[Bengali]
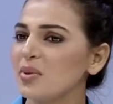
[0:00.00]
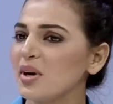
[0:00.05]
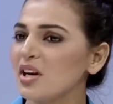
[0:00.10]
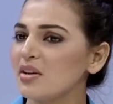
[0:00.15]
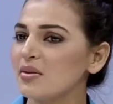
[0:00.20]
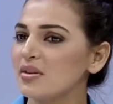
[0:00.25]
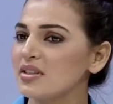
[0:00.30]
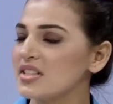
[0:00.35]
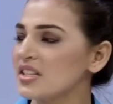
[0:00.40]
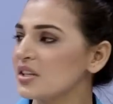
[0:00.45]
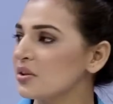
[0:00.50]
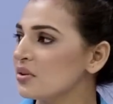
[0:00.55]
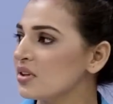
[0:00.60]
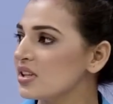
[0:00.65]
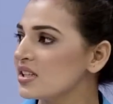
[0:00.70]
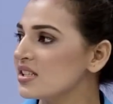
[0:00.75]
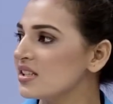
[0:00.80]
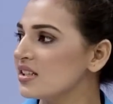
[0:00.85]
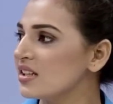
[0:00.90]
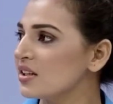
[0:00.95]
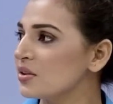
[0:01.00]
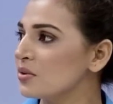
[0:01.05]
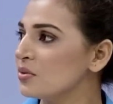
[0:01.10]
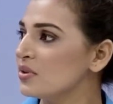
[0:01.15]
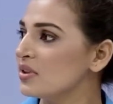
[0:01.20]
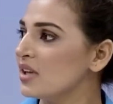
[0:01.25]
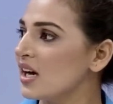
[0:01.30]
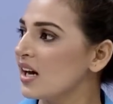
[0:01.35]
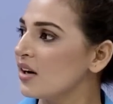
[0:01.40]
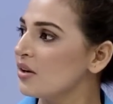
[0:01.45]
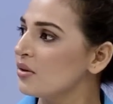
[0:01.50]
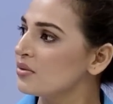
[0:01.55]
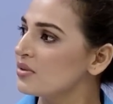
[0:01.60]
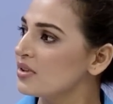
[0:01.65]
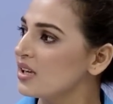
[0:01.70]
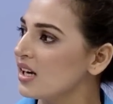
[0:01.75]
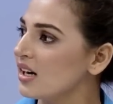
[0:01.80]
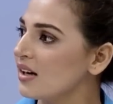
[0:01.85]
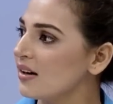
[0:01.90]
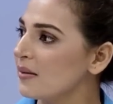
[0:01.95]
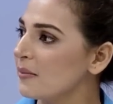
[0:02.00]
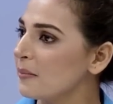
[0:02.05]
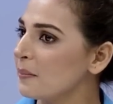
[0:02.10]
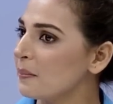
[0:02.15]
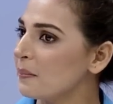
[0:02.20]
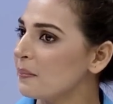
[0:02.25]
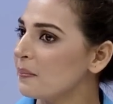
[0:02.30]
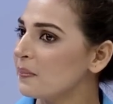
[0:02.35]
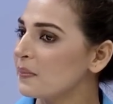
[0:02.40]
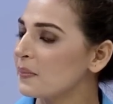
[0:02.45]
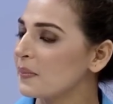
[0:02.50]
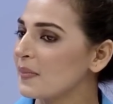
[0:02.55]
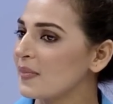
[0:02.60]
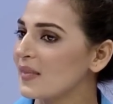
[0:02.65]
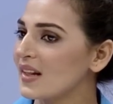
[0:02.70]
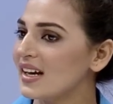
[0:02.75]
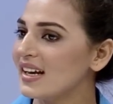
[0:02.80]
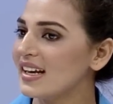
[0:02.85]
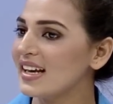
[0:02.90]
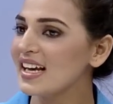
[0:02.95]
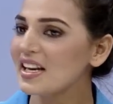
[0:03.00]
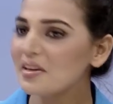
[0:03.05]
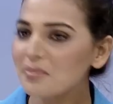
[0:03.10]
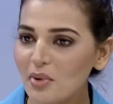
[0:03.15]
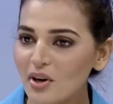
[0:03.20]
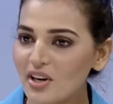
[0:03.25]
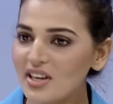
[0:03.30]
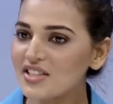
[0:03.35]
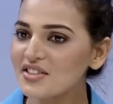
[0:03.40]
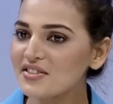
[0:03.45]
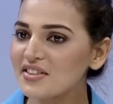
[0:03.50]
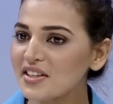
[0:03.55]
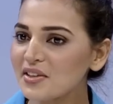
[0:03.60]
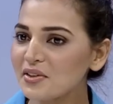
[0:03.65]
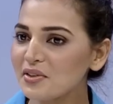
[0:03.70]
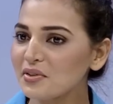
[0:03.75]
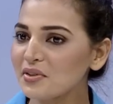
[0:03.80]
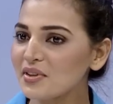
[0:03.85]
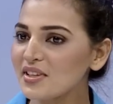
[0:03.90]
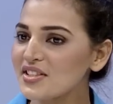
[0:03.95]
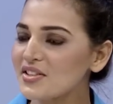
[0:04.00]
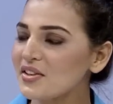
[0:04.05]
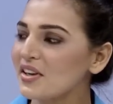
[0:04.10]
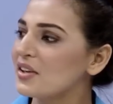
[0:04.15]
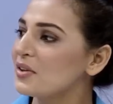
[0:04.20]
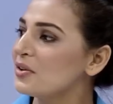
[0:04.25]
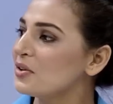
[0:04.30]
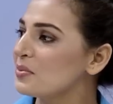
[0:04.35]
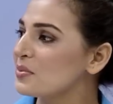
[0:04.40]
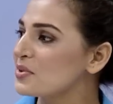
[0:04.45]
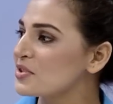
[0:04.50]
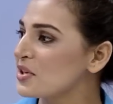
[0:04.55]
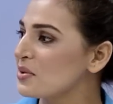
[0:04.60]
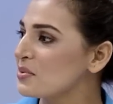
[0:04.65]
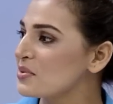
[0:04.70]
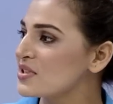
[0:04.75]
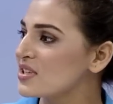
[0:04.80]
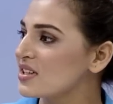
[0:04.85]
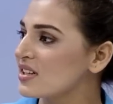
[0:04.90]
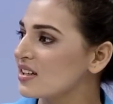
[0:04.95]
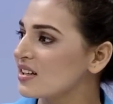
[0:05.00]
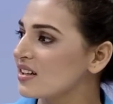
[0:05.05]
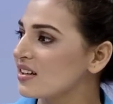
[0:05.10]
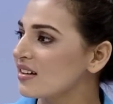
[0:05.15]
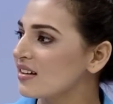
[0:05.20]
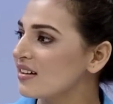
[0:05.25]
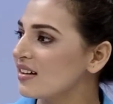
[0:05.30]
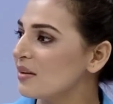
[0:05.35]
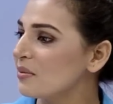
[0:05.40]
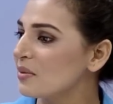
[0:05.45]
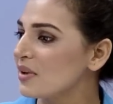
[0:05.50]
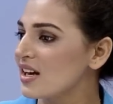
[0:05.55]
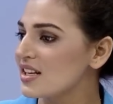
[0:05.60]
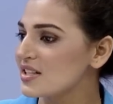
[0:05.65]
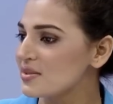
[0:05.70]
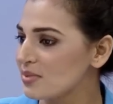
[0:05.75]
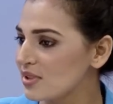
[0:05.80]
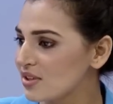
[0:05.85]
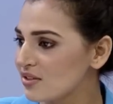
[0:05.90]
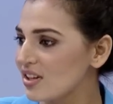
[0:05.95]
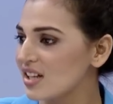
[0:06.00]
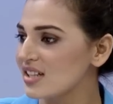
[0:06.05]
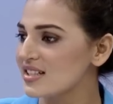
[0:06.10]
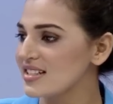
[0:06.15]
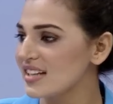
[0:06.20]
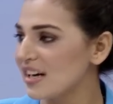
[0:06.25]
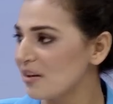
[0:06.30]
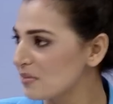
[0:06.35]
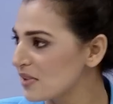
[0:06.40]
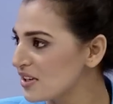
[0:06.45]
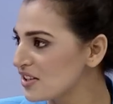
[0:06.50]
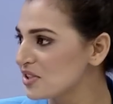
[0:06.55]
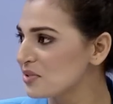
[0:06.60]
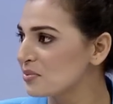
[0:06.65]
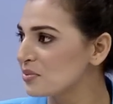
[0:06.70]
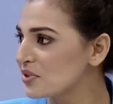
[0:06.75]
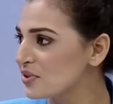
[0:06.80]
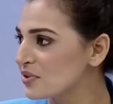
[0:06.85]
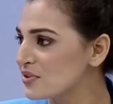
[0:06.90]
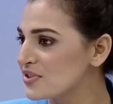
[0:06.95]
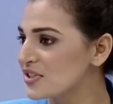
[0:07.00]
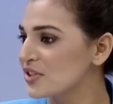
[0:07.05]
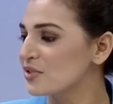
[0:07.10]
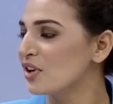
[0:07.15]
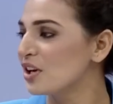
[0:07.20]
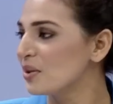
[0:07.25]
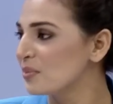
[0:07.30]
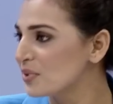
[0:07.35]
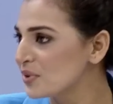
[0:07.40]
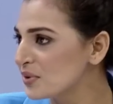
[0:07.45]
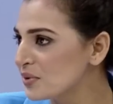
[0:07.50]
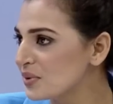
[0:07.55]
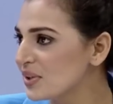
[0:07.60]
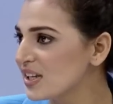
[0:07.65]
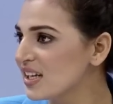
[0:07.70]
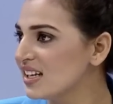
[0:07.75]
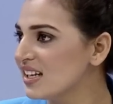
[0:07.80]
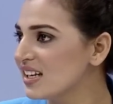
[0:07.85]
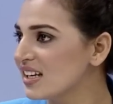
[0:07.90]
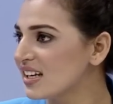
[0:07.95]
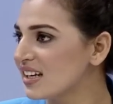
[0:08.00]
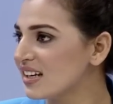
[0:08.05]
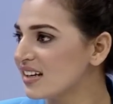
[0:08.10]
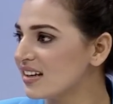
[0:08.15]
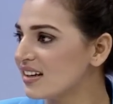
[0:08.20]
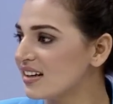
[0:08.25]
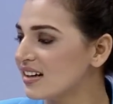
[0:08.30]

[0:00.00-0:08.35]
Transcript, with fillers: ভালোবাসায় করেছি না দুই তো আগে তারপর এরপরে যদি কোনো কিছু হয় করবো সমস্যা কি আমার হাজবেন্ড তো আছে আমরাই তো প্রোডিউসার মানে উনি পারমিশন না দিলে হবে